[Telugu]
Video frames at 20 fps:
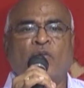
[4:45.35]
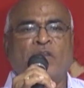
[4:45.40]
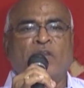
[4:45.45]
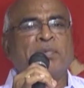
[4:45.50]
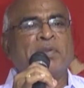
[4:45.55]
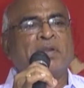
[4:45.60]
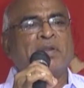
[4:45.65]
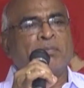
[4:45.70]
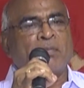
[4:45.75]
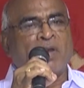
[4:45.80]

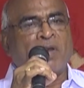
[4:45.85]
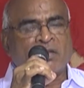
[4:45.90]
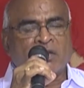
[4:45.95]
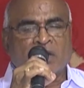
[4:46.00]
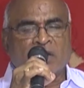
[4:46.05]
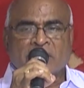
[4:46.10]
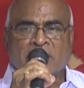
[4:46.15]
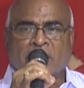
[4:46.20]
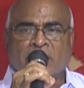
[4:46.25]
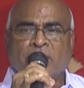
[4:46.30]
వైపున
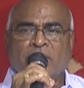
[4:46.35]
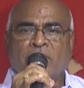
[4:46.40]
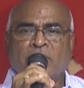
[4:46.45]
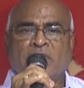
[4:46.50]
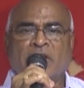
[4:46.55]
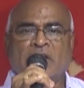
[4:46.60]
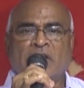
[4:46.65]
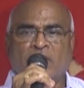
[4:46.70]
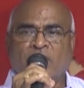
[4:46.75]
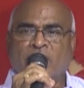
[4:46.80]
మాట్లాడతాం
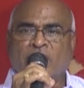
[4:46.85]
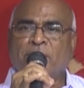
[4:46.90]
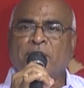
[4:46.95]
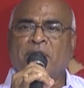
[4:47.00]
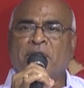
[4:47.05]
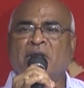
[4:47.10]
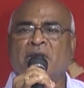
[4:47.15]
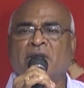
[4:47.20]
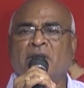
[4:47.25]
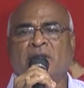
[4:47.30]
రెండో
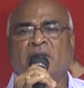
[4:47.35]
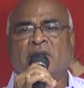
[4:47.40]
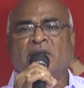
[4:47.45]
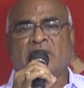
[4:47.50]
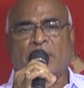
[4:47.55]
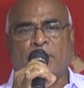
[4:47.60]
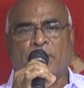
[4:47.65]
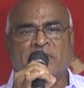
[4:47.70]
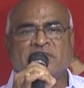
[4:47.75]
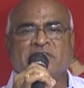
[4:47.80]
వైపున
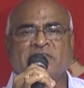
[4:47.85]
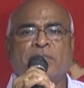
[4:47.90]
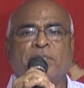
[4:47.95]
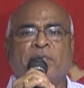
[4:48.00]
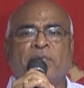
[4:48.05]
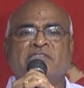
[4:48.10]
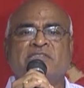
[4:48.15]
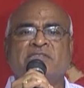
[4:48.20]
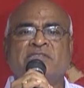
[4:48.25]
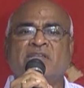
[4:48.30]

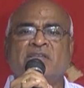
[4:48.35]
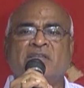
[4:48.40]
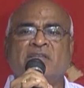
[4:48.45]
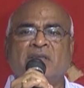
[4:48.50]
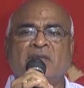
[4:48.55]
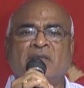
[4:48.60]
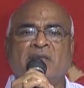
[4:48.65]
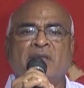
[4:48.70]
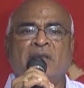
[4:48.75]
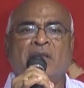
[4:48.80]
తప్పనిసరి పరిస్థితి
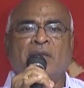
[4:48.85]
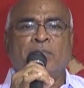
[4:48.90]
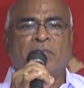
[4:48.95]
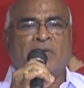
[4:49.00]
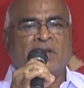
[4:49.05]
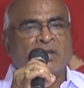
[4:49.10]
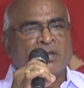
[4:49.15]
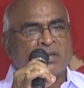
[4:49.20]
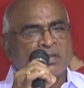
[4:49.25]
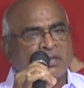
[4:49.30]
అయితే
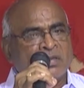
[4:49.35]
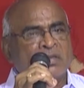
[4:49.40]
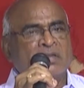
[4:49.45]
మా